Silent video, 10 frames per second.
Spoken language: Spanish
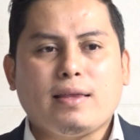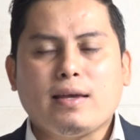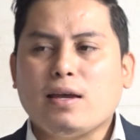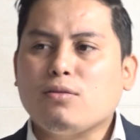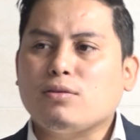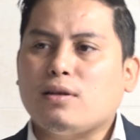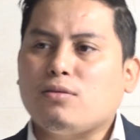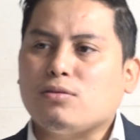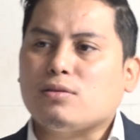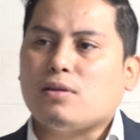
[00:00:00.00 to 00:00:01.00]
de ayer
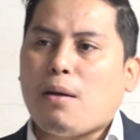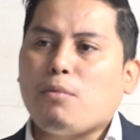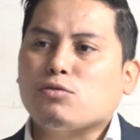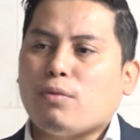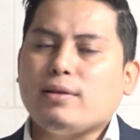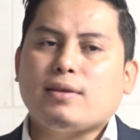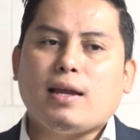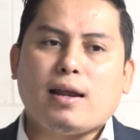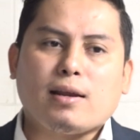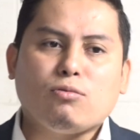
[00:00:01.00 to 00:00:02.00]
nos, damos cuenta
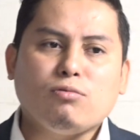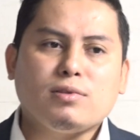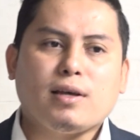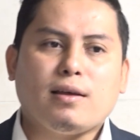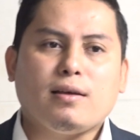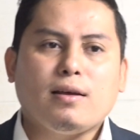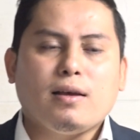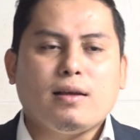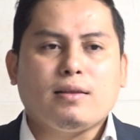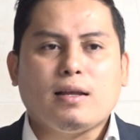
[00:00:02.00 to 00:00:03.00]
de la renuncia
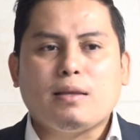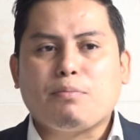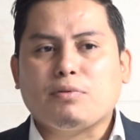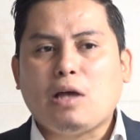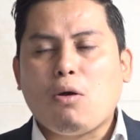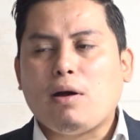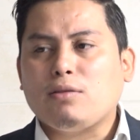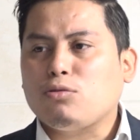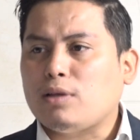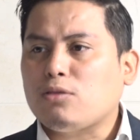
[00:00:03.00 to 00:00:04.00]
del
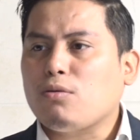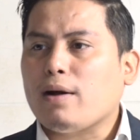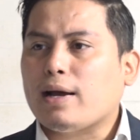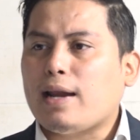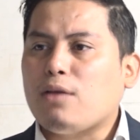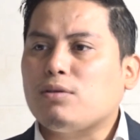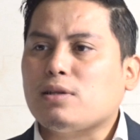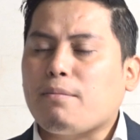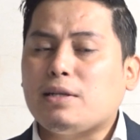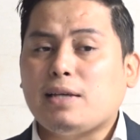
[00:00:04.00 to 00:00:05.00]
diputado Donato Vaquerano de
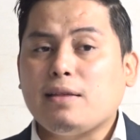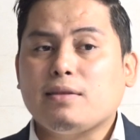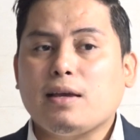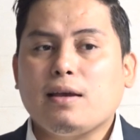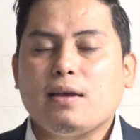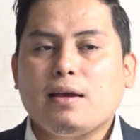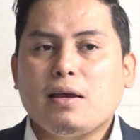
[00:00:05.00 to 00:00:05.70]
San Vicente,